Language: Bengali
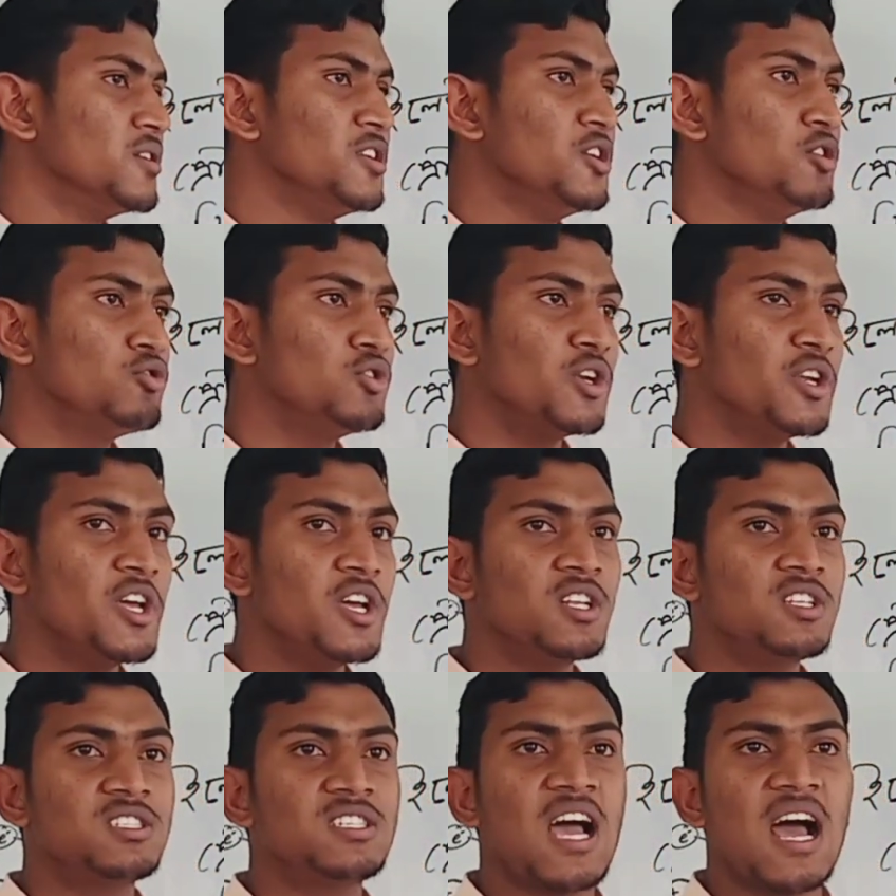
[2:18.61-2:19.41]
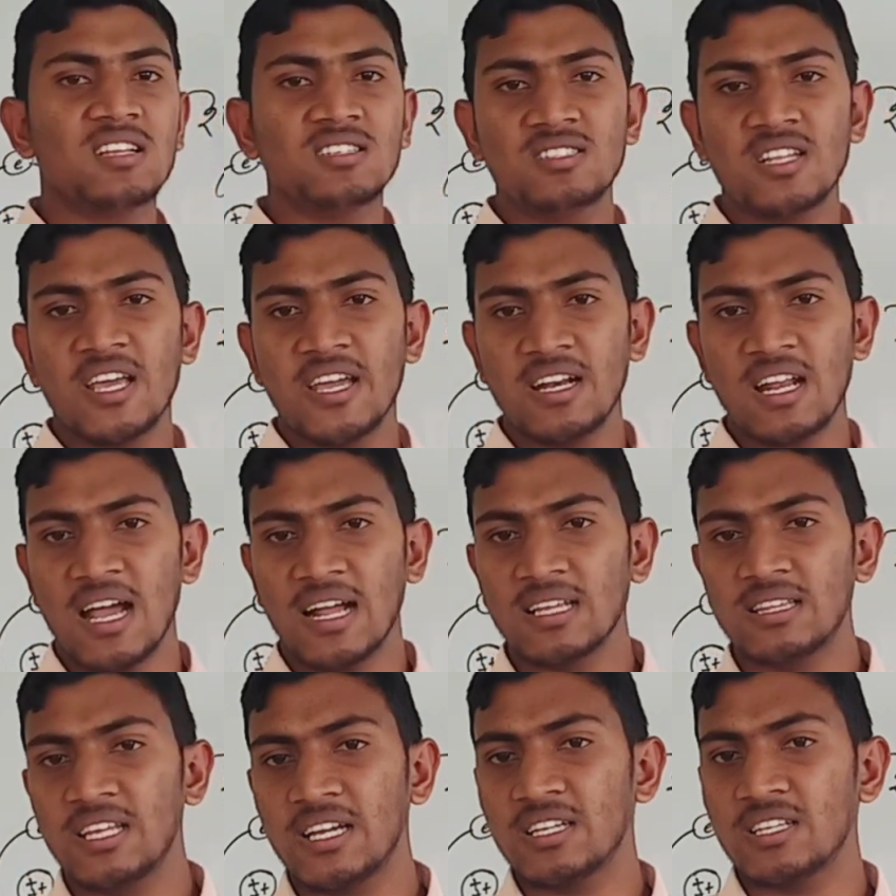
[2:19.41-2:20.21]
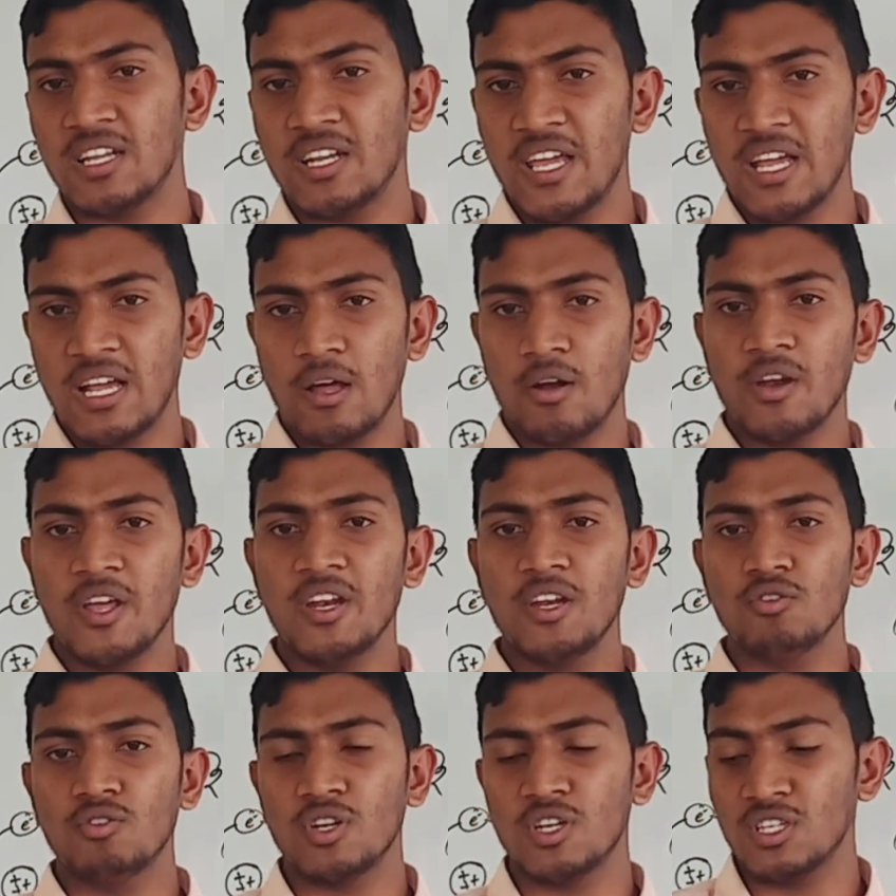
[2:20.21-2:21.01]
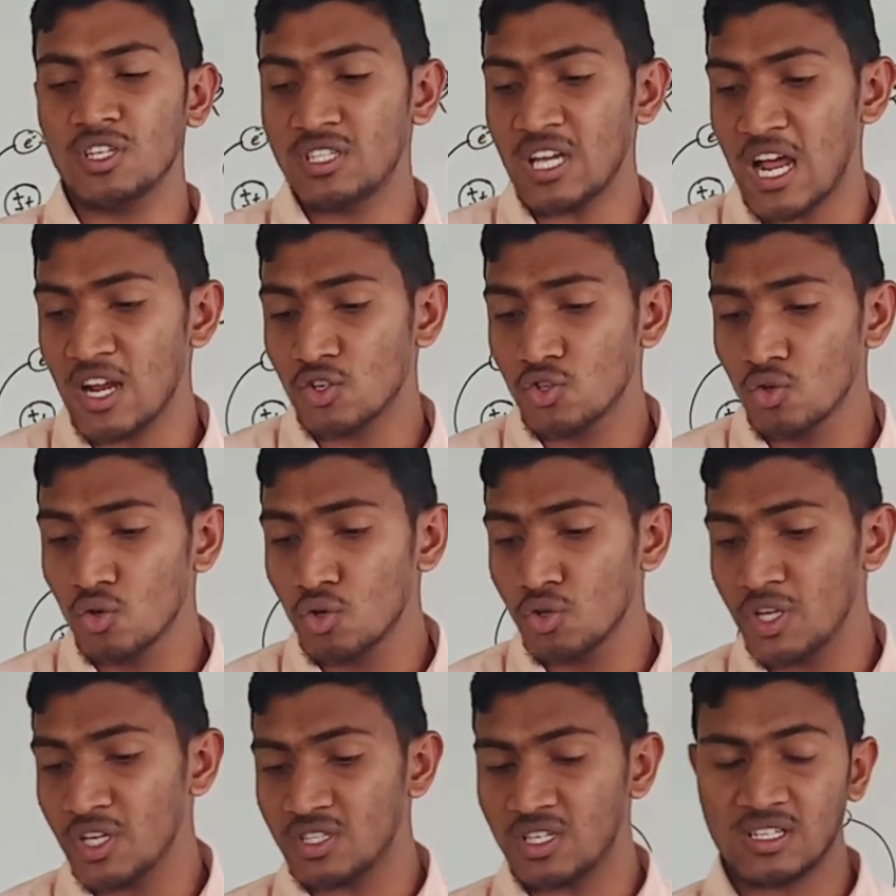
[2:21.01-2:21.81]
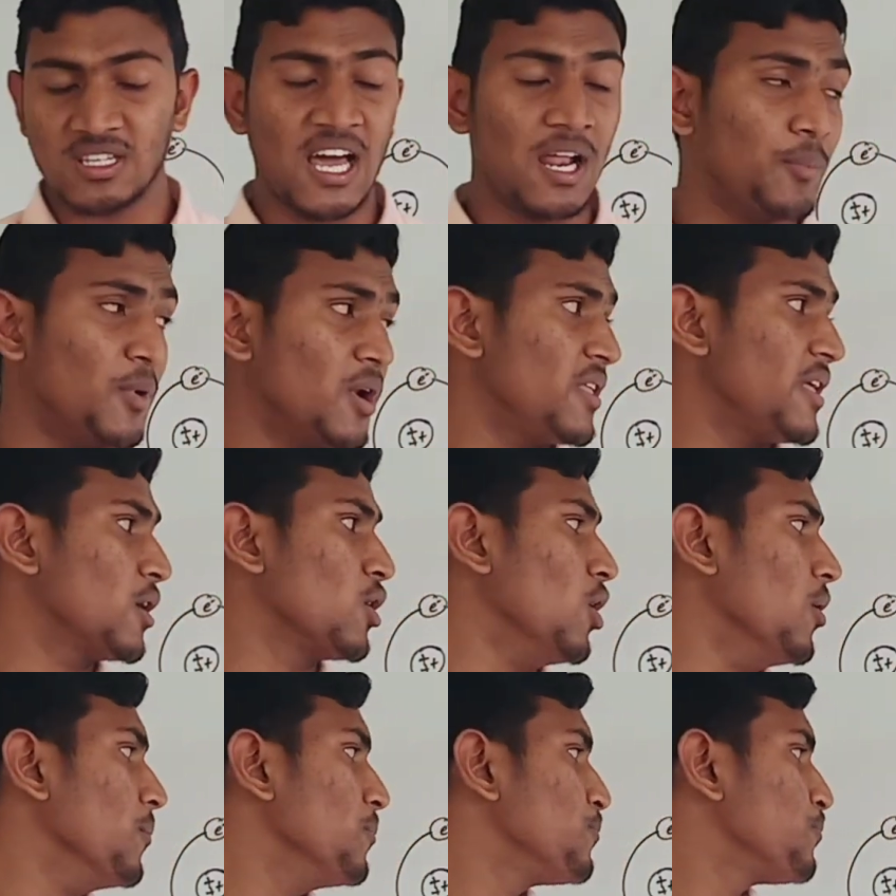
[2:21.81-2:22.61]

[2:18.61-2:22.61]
নিউটনের চার্জ দেয় এটা আগে থেকে জানি এই কারণে নিউটনের চার্জ শূন্য দিয়েছে তারপরে দেখো